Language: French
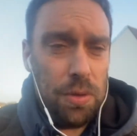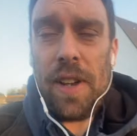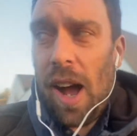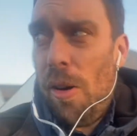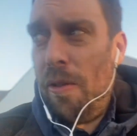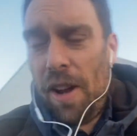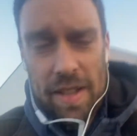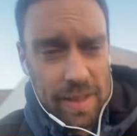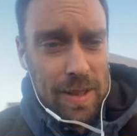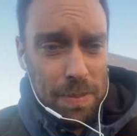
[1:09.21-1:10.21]
On verra, on verra
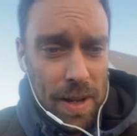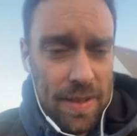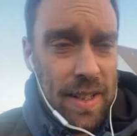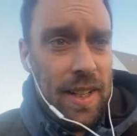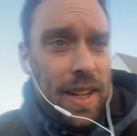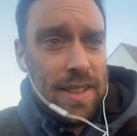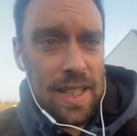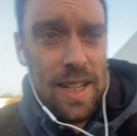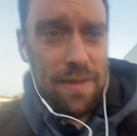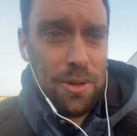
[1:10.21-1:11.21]
ce qui se passe. C'est
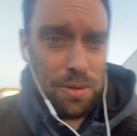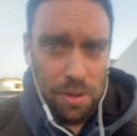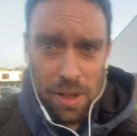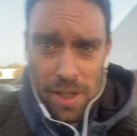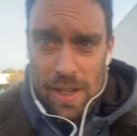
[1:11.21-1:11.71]
l'aventure.